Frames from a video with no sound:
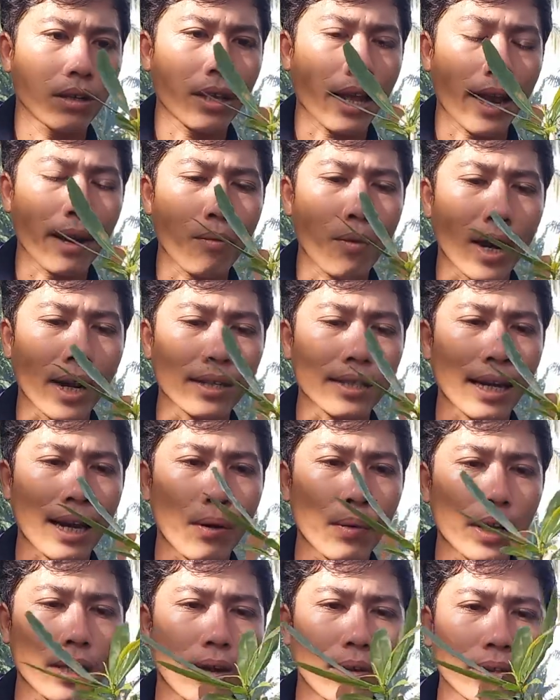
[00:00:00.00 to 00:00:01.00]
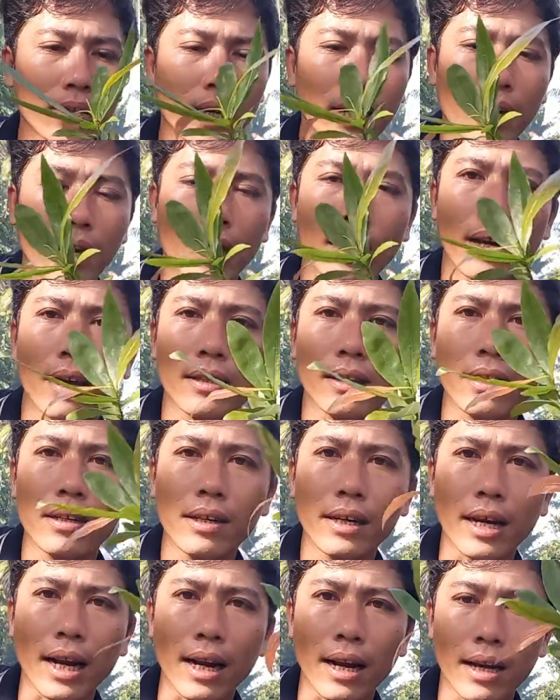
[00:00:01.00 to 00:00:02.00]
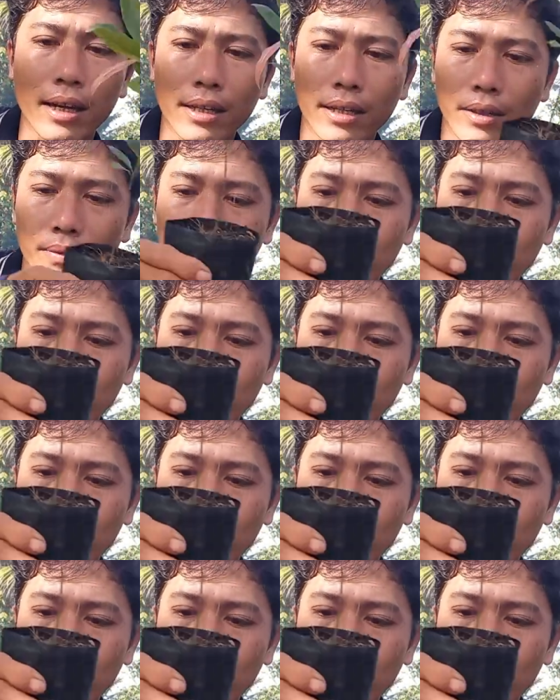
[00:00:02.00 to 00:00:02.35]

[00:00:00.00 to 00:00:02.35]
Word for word: tháng ngoài sau thì toàn sẽ à, tứ cái này lại